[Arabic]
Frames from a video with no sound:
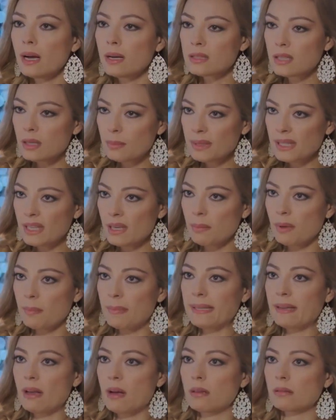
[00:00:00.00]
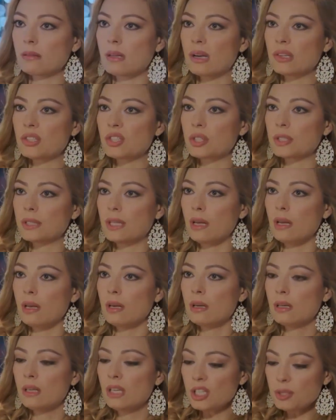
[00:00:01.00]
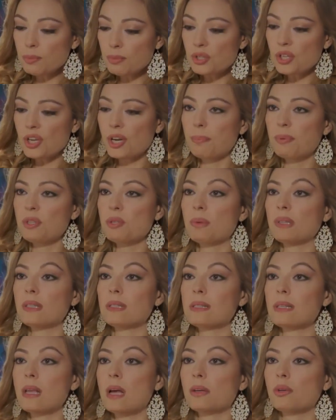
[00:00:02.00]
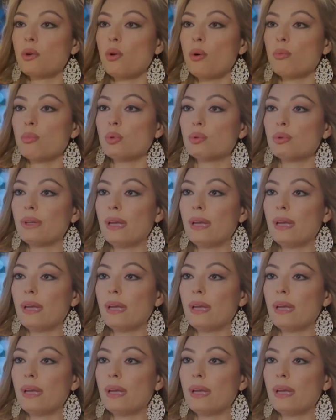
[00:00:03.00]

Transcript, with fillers: مشان الله ياسمين لا تنزعي القعده بدك تفهميني انه مانك شربانه